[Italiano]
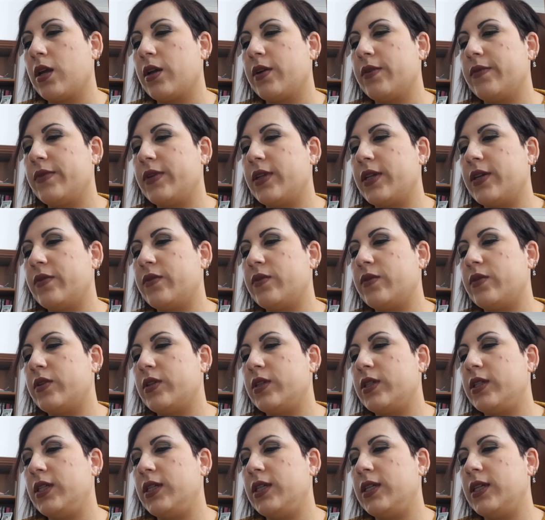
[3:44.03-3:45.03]
vi devo
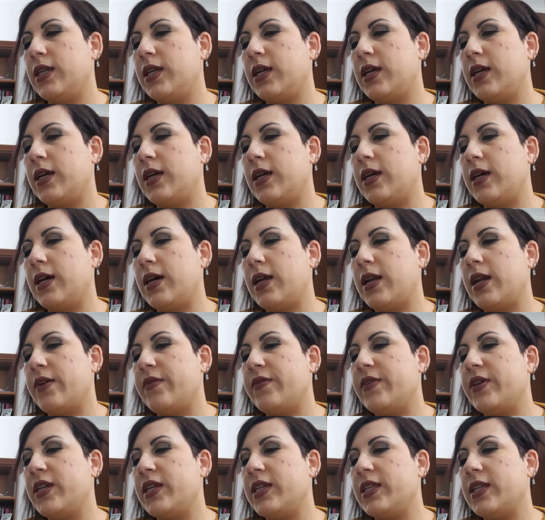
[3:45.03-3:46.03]
dire la
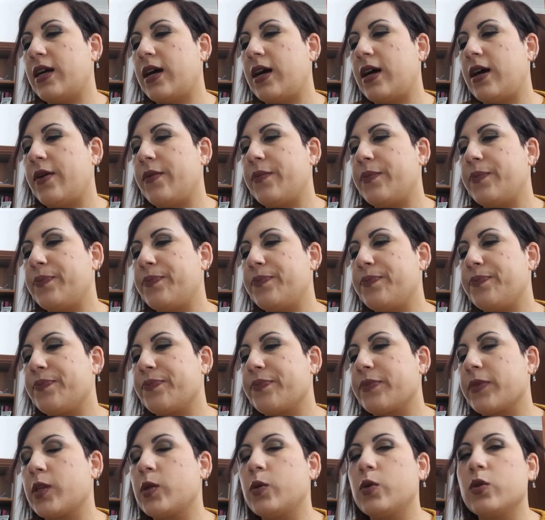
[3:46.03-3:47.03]
verità mh,
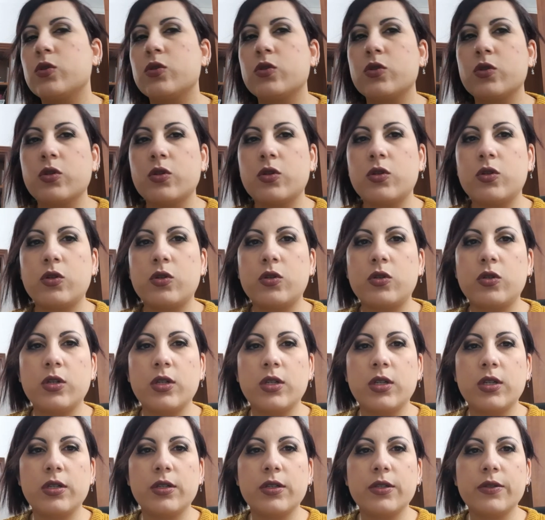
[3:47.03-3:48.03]
mm,
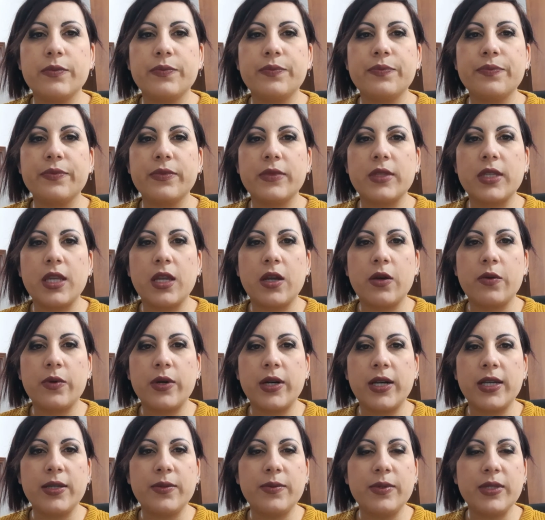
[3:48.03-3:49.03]
questo è
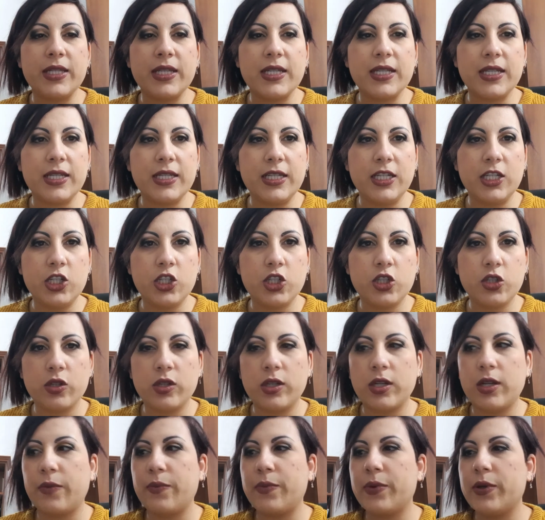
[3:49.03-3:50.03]
una limited edition
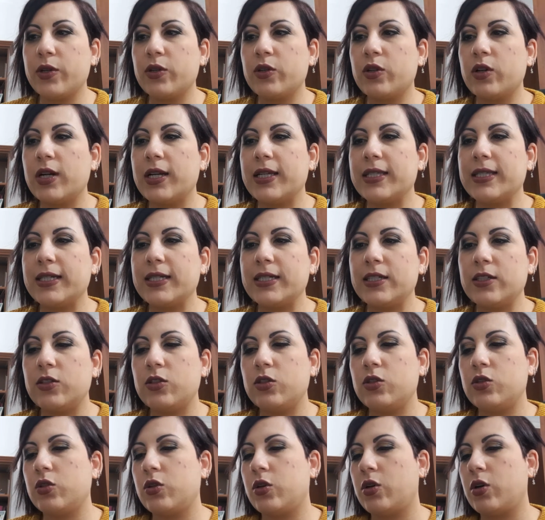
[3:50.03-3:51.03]
del periodo
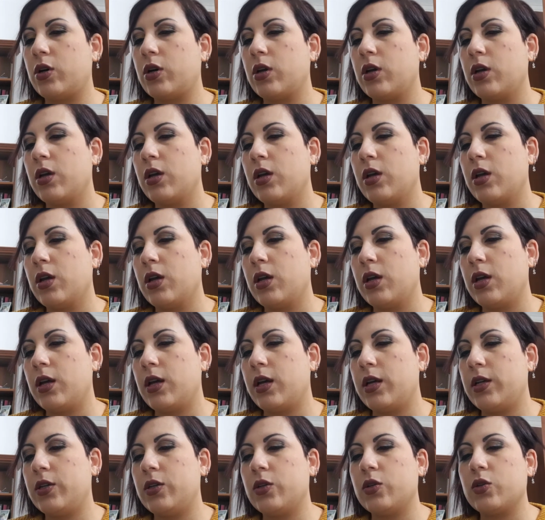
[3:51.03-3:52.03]
natalizio
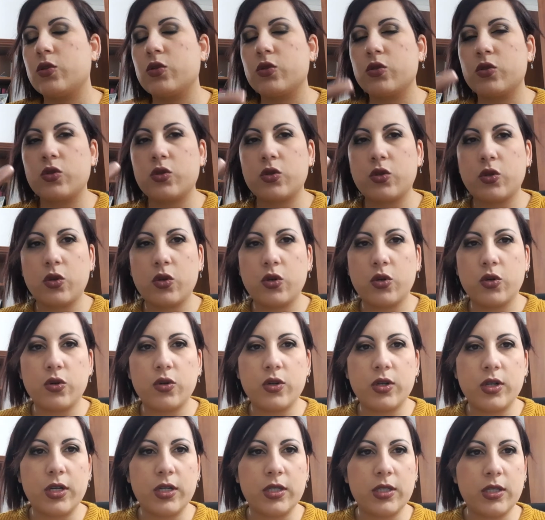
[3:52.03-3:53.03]
e io non
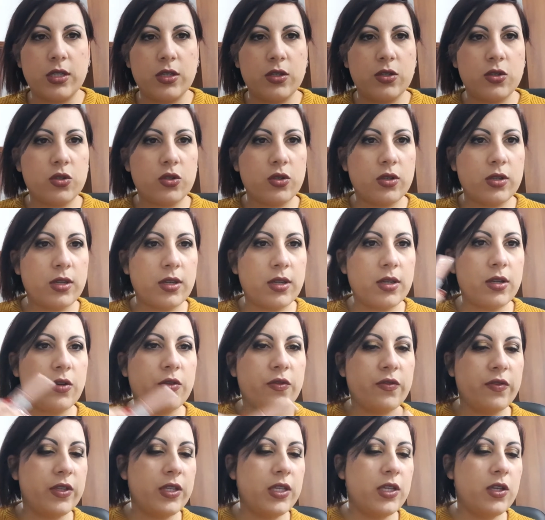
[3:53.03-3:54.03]
so adesso che lo
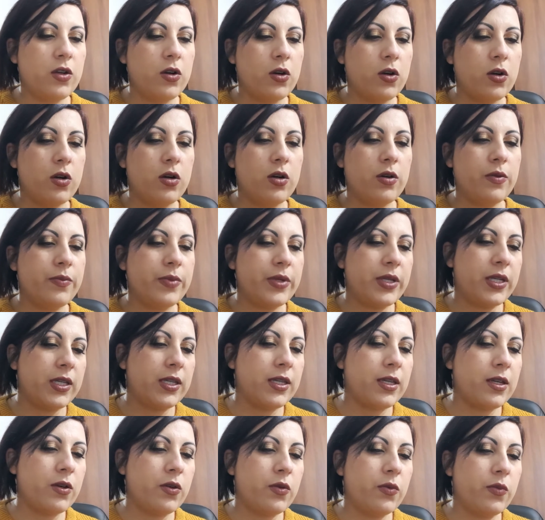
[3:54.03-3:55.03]
finirò
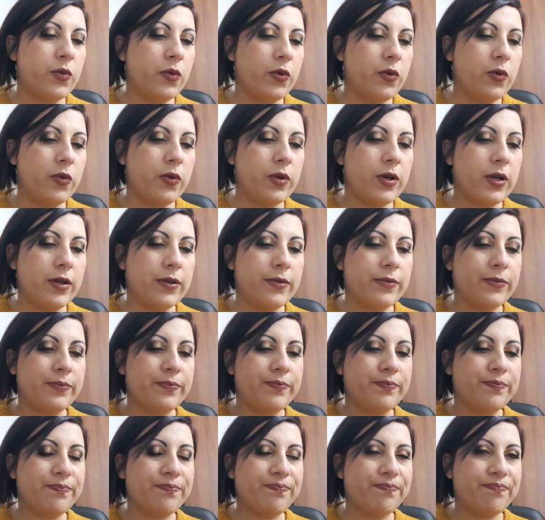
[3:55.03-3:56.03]
perché comunque
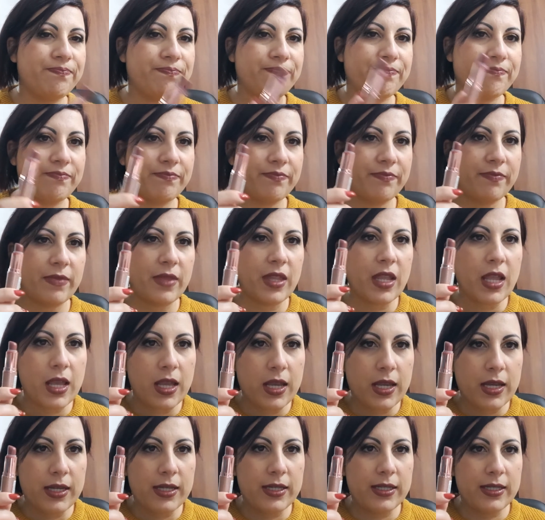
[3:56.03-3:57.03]

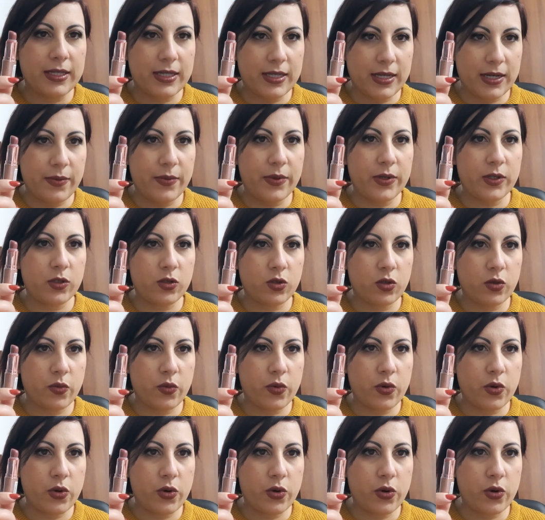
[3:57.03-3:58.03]
ne è rimasto
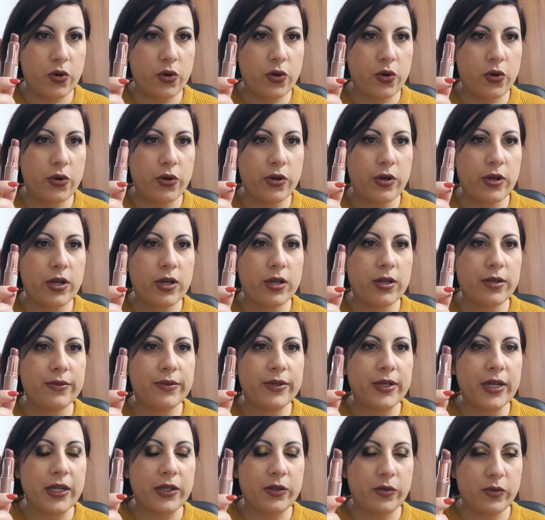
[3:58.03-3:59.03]
poco,
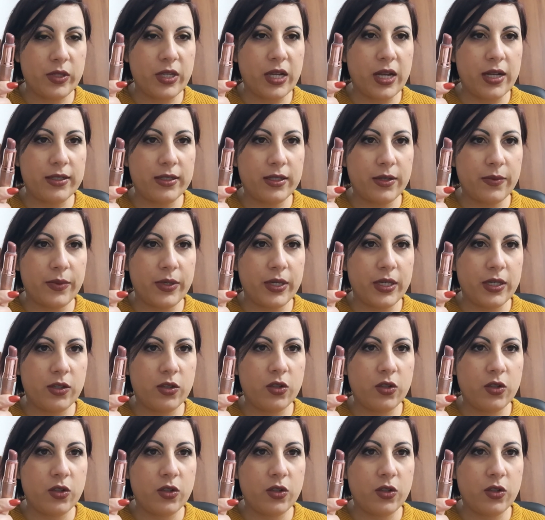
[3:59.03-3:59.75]
aiutatemi